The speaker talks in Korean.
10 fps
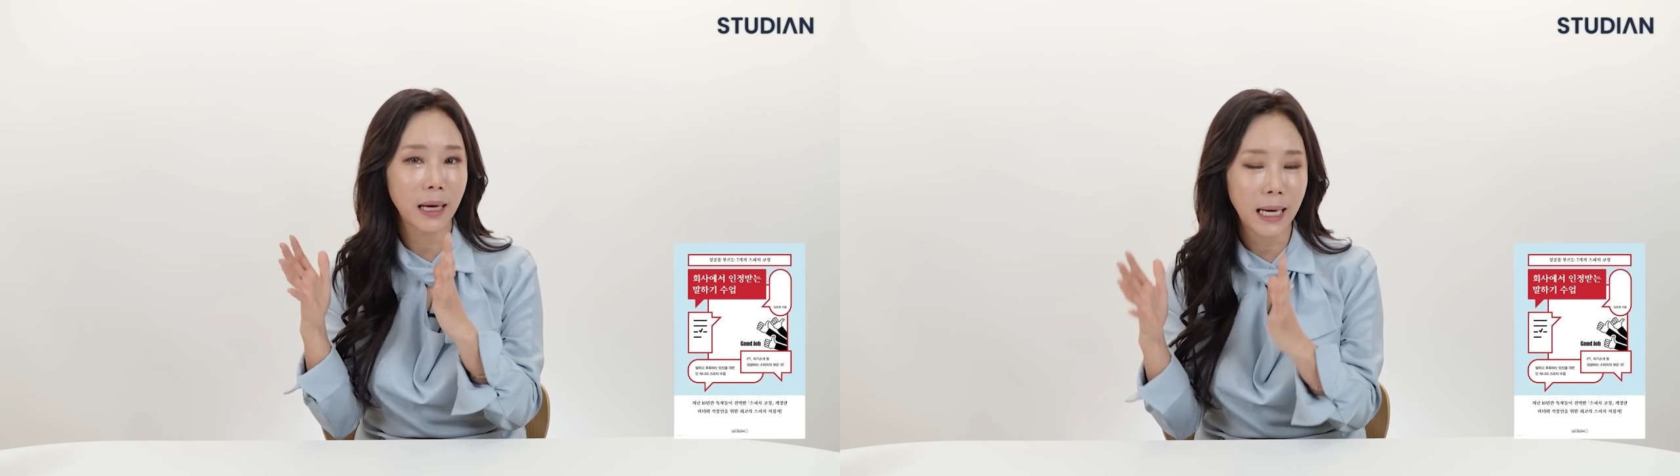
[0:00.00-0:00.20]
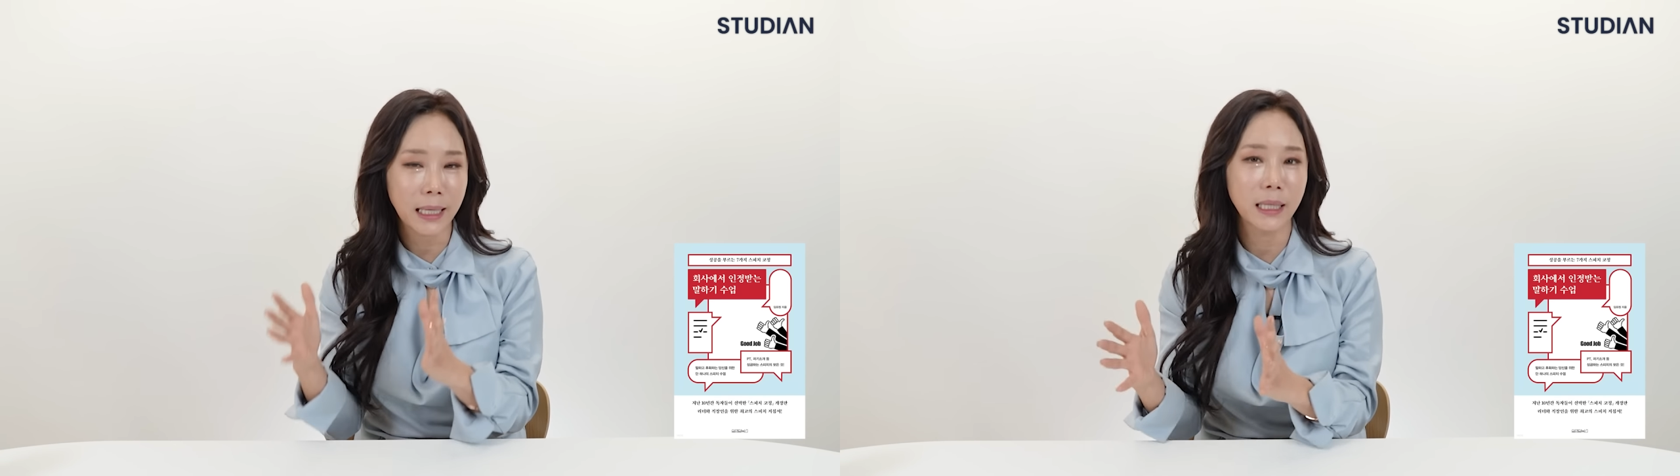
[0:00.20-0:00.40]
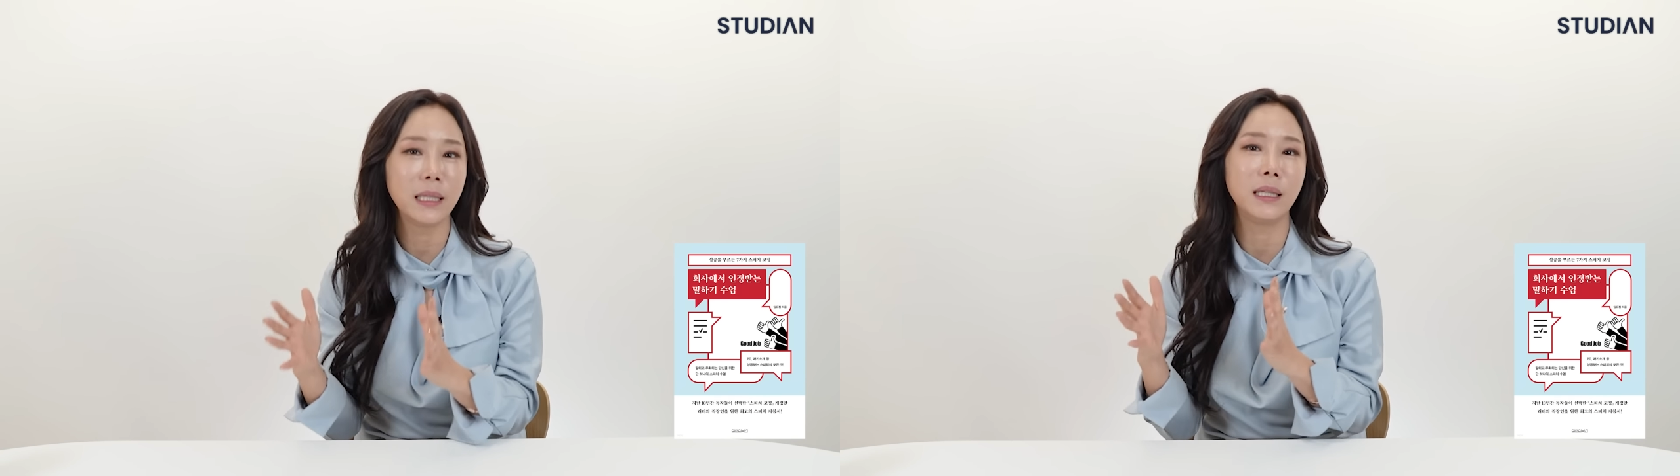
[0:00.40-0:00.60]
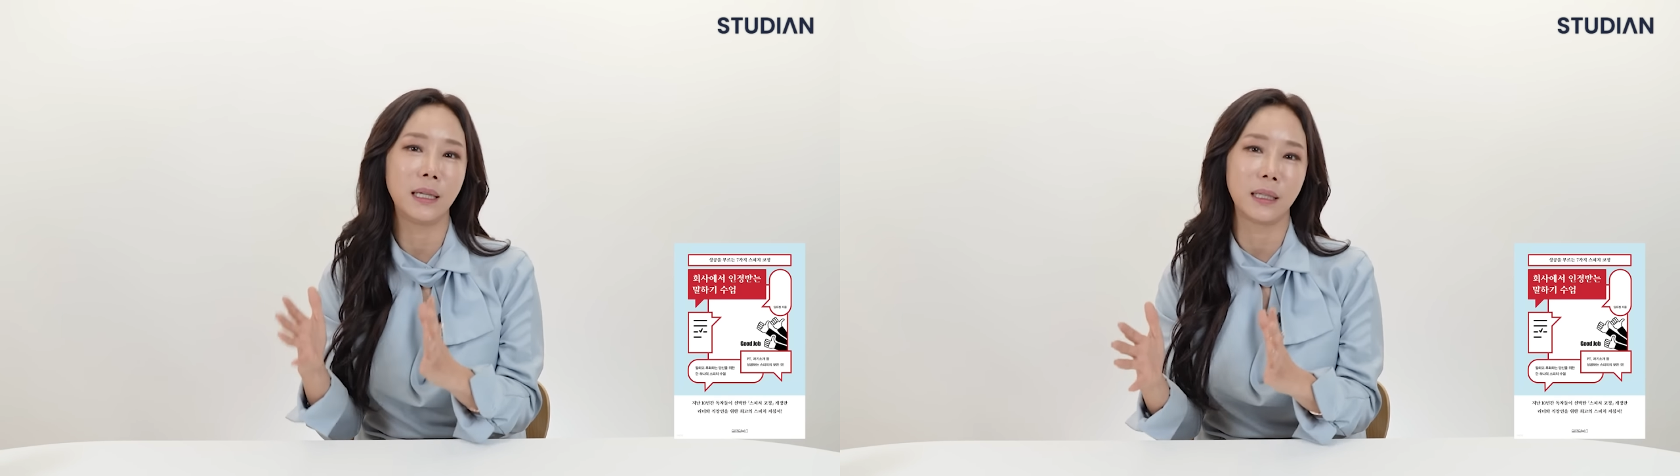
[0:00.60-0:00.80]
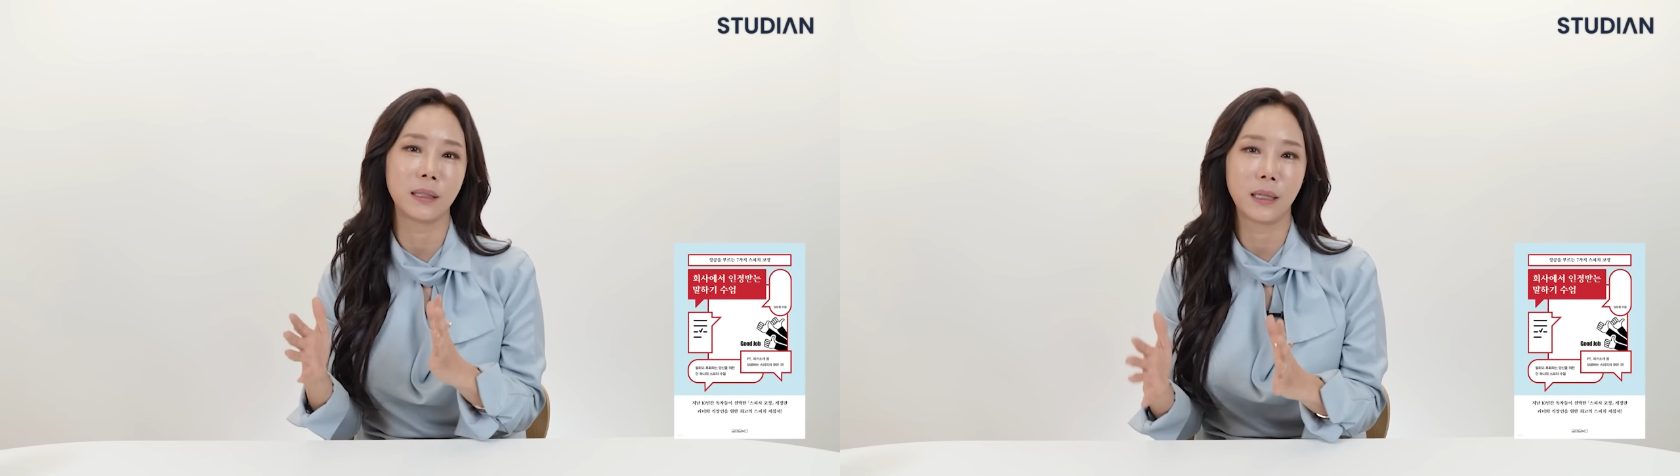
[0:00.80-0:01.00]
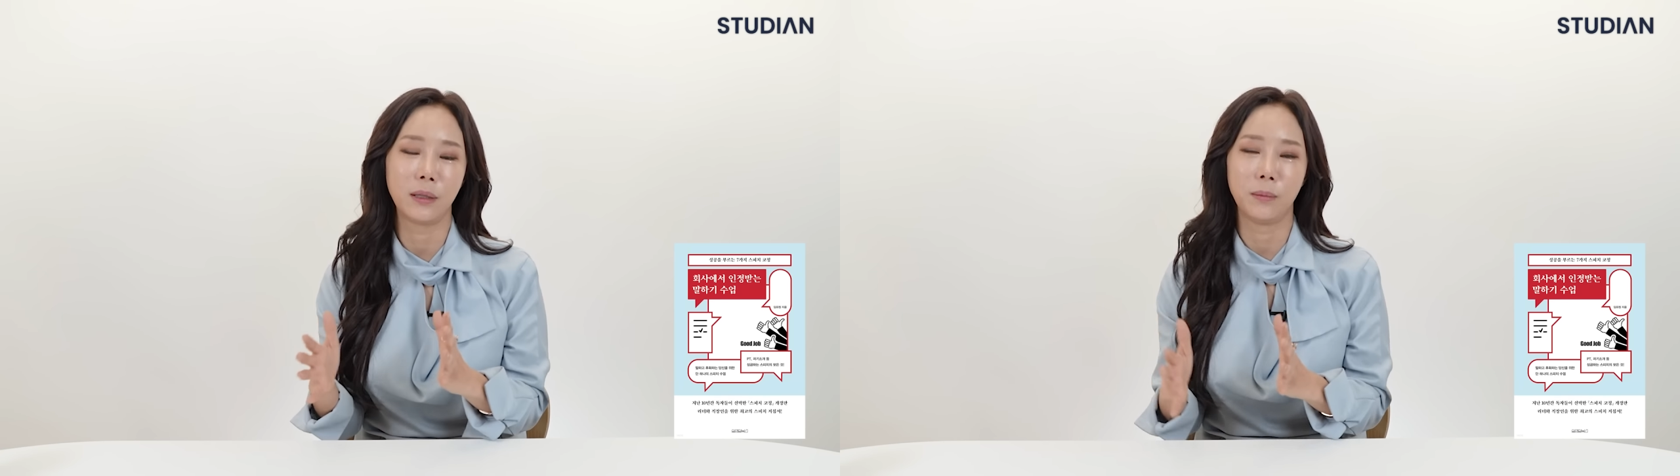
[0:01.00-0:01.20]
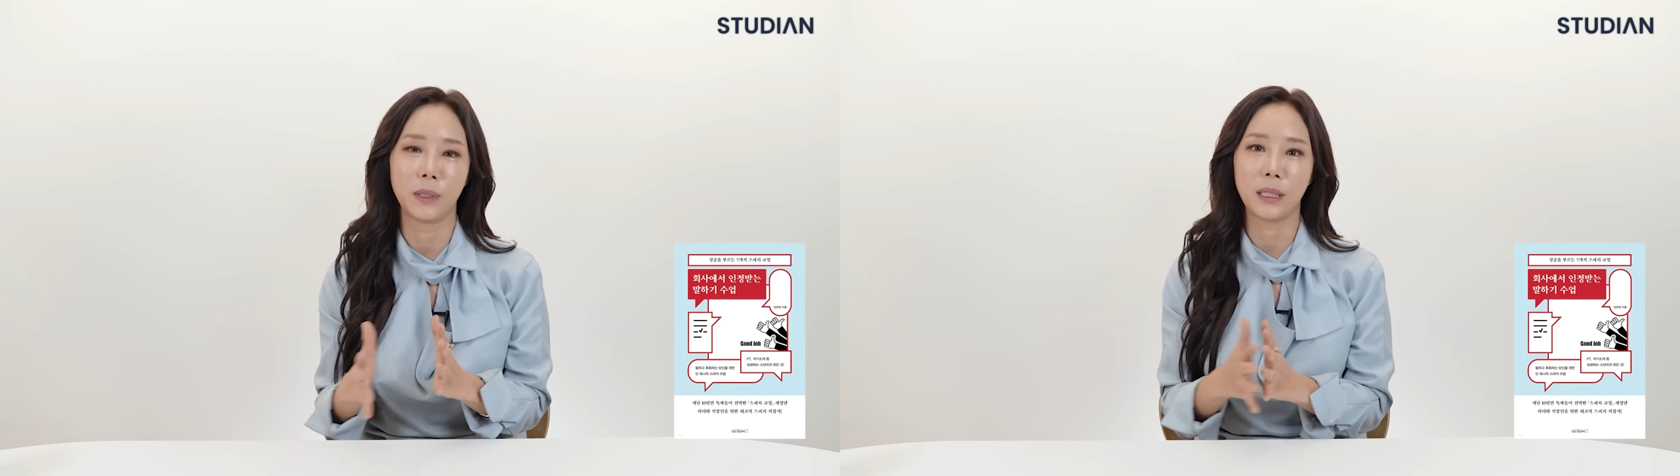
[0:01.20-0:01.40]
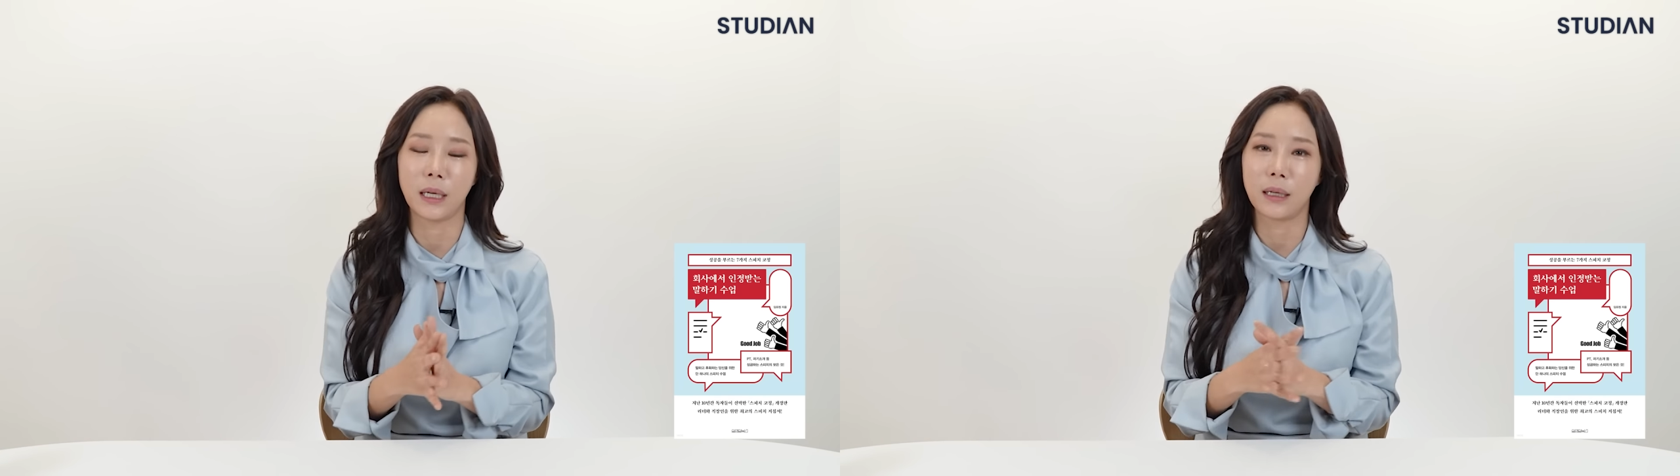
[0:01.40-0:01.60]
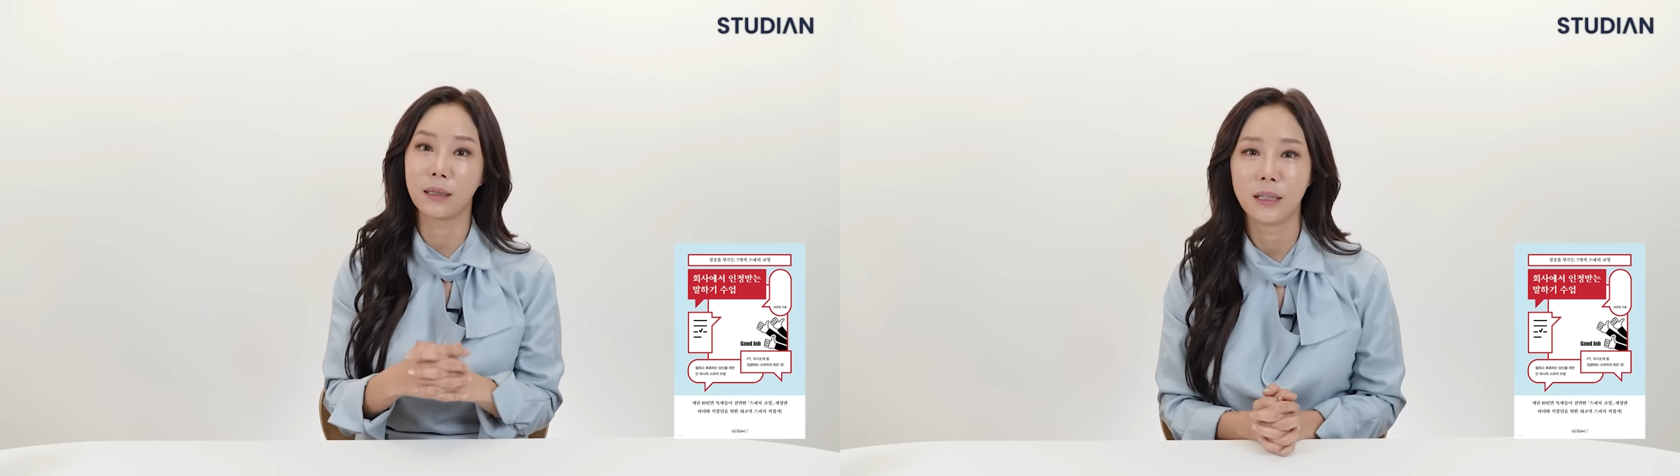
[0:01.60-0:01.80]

각인이라는 게 됩니다.